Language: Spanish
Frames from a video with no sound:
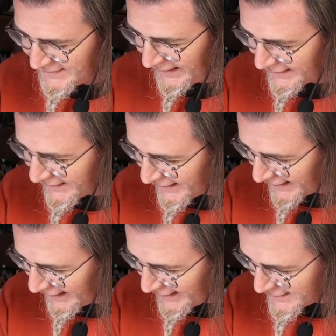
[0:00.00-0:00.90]
a, echarte
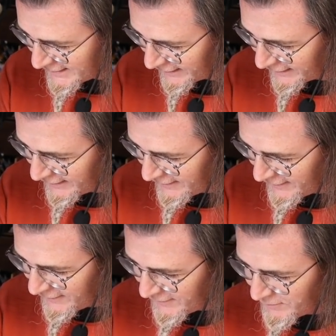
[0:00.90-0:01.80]
de clase.
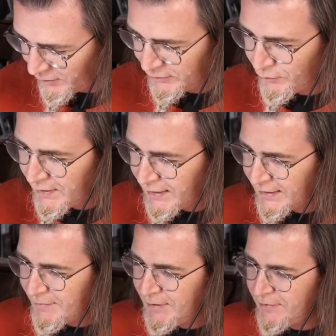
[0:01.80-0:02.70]
Porque tú digas
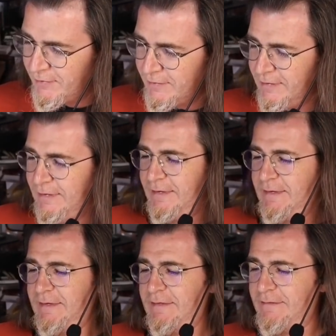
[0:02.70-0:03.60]
que miró,
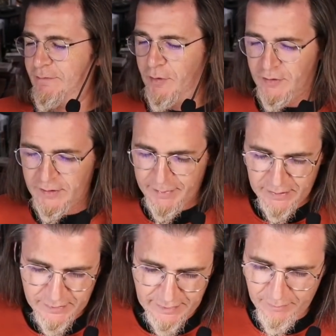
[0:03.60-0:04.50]
pues no te
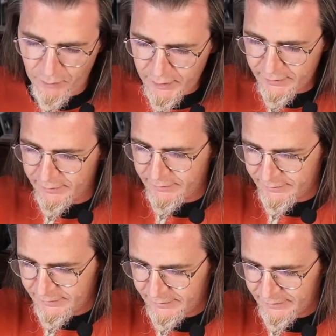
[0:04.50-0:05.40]
parece tan bueno.